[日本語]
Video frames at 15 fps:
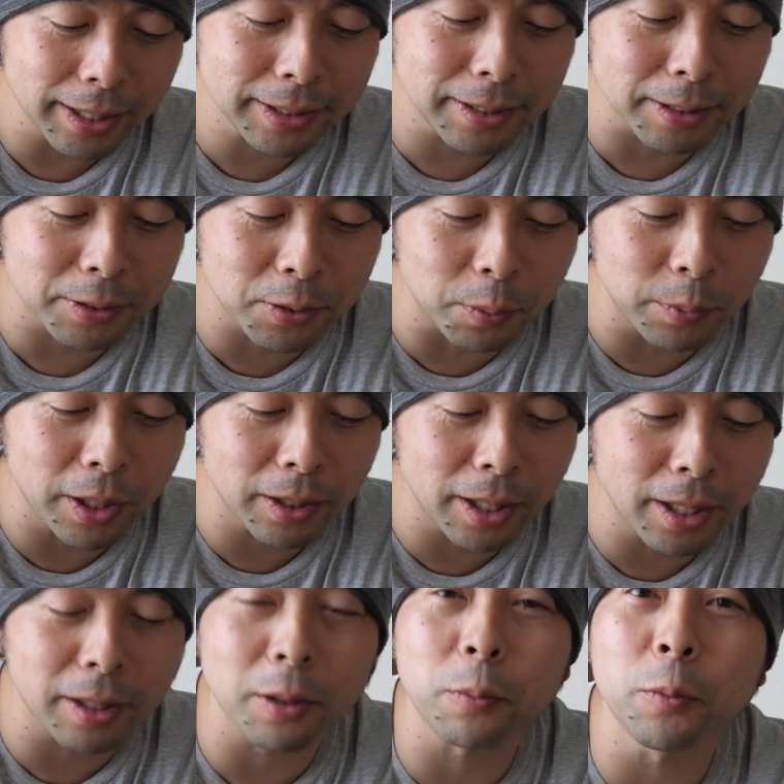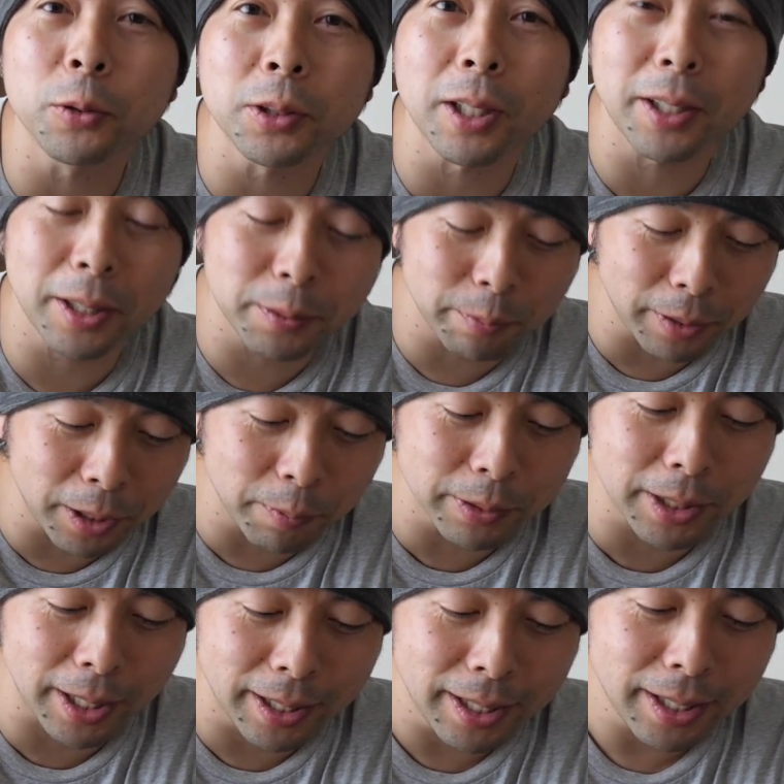箸で突っ込み入れたい方申し訳あり
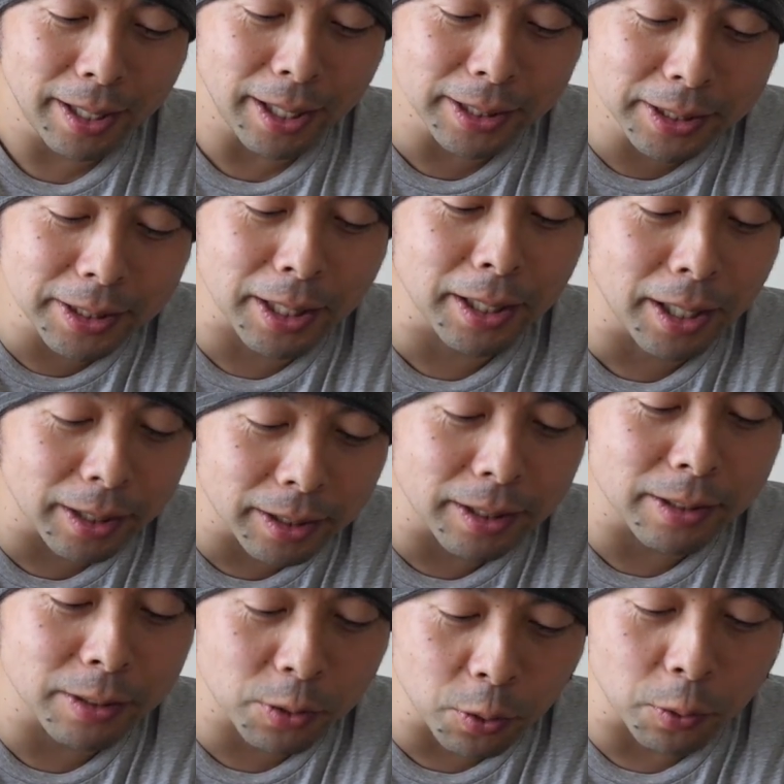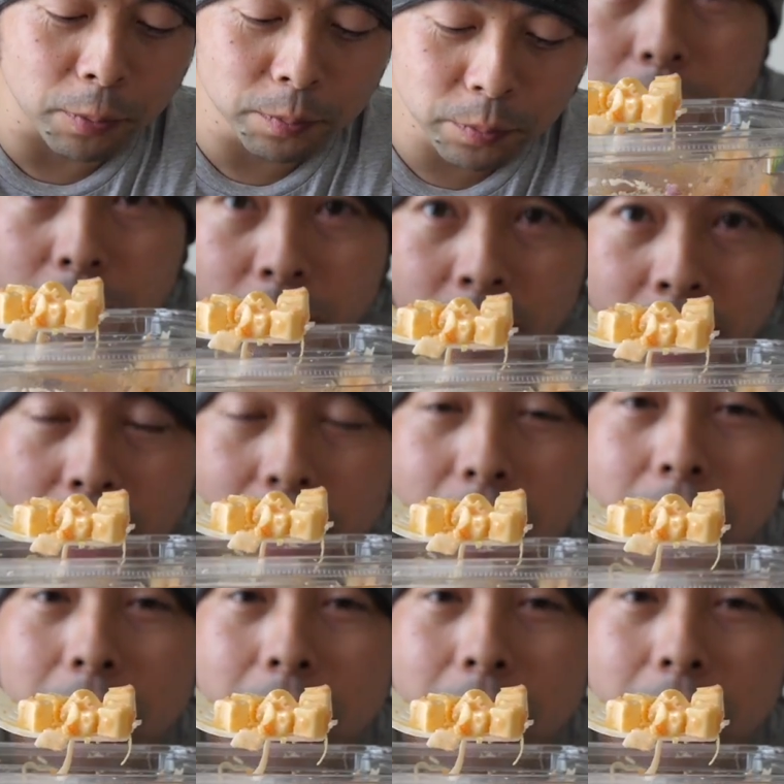ません。箸じゃなかったです、今日。